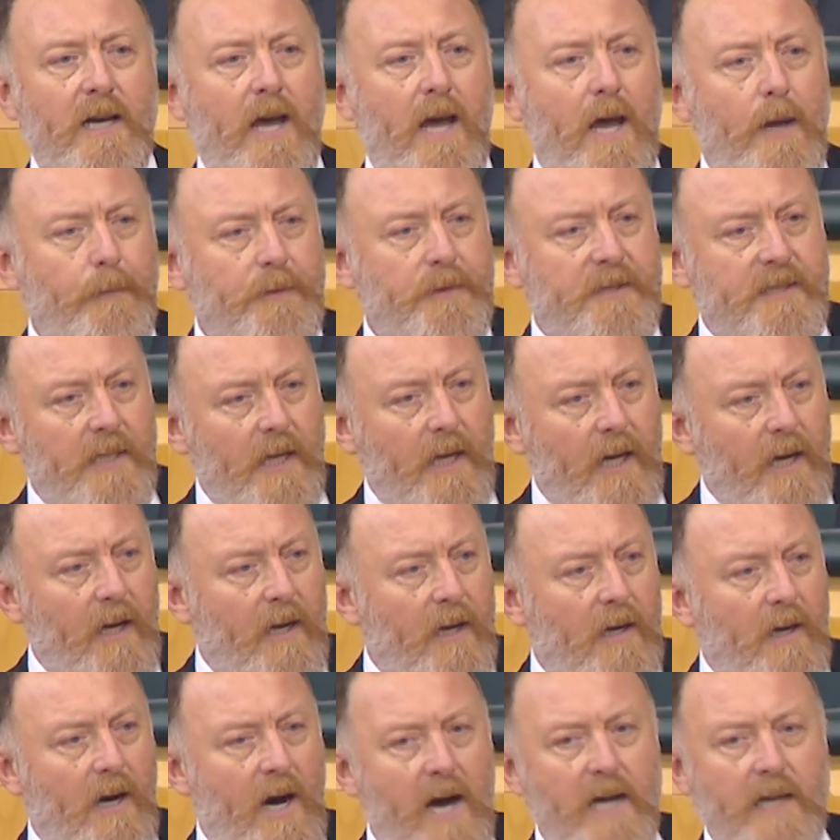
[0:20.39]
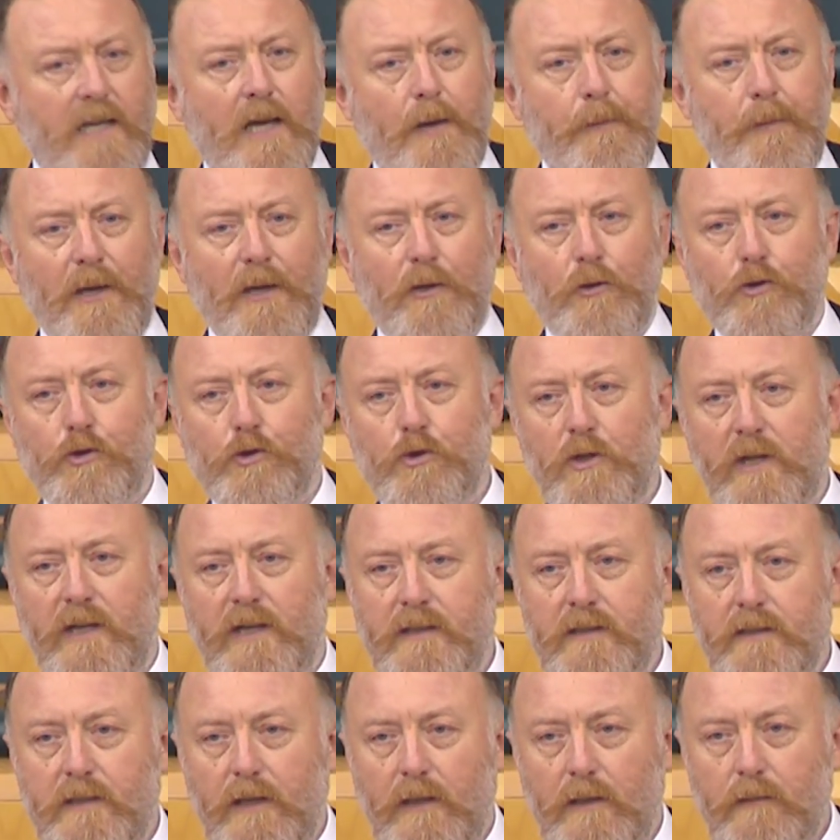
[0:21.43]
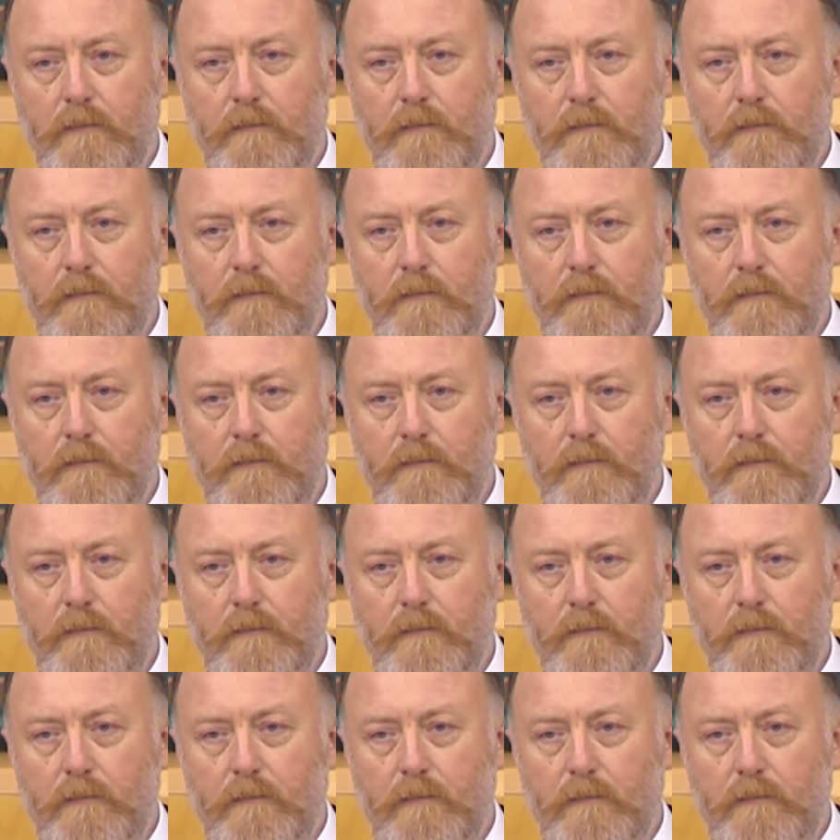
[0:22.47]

hepsi AKP kürsülerinde.